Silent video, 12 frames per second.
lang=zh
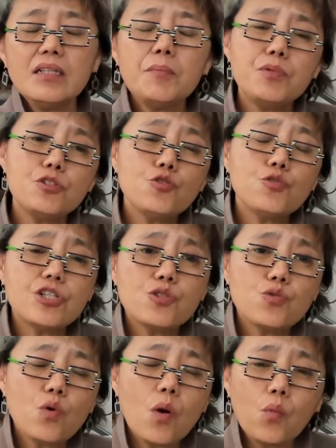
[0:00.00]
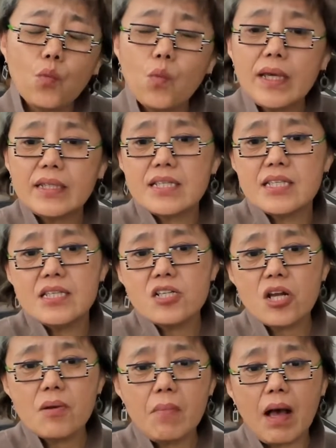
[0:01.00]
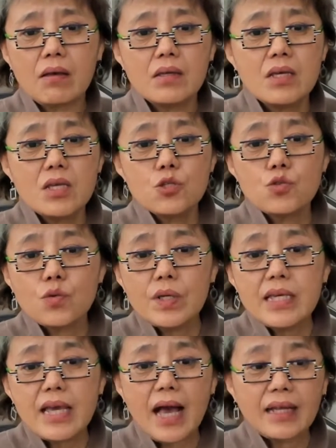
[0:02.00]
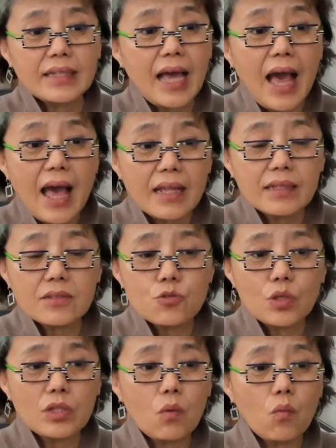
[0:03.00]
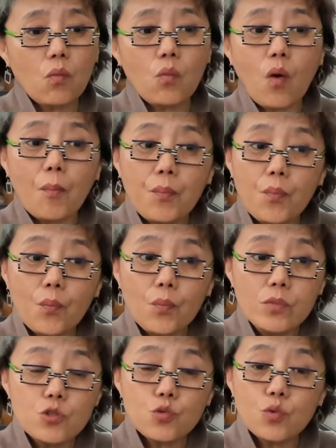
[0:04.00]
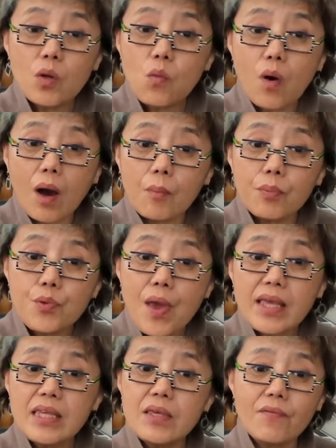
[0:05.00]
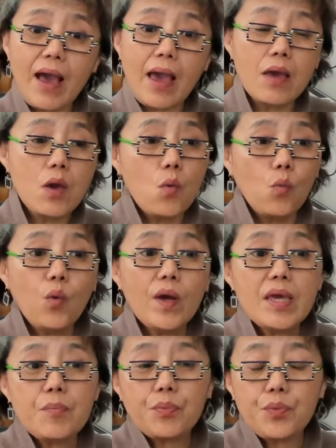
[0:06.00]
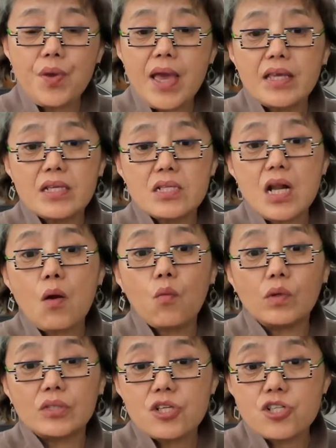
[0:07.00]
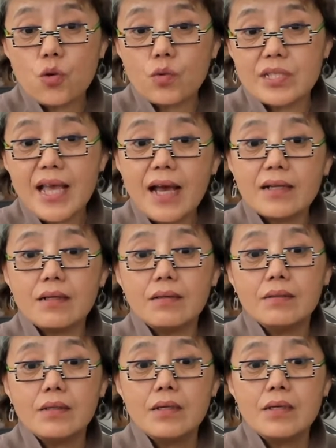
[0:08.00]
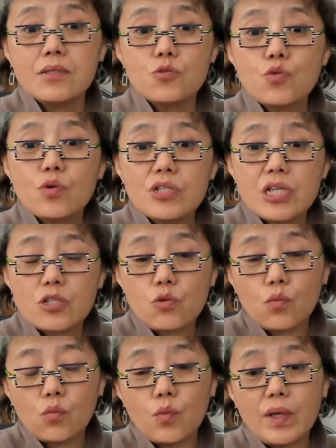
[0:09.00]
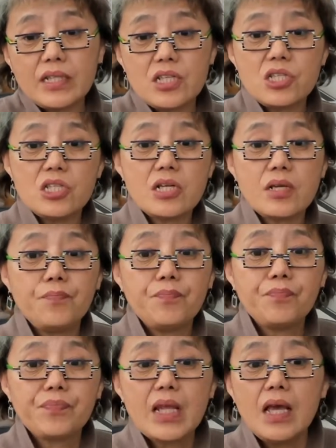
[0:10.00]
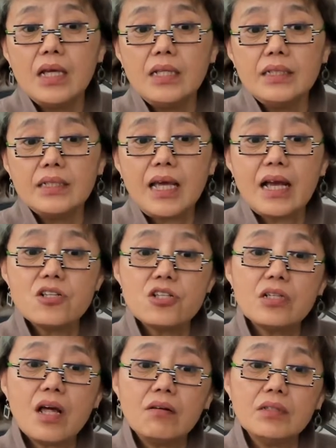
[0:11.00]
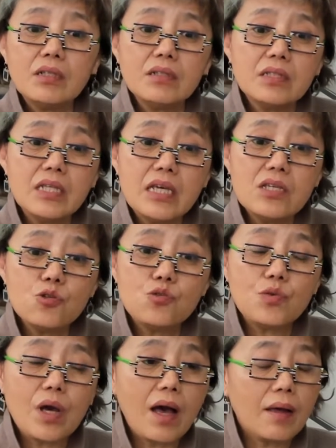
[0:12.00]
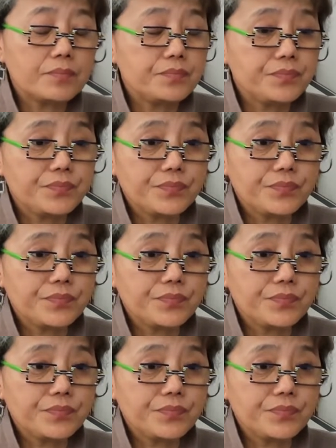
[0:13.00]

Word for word: 那不就是做无谓的牺牲吗？所以啊，他呢觉得我除了我不愿意以外，我也不愿意让我的手下人做这种无谓的牺牲。他知道呢，也许啊，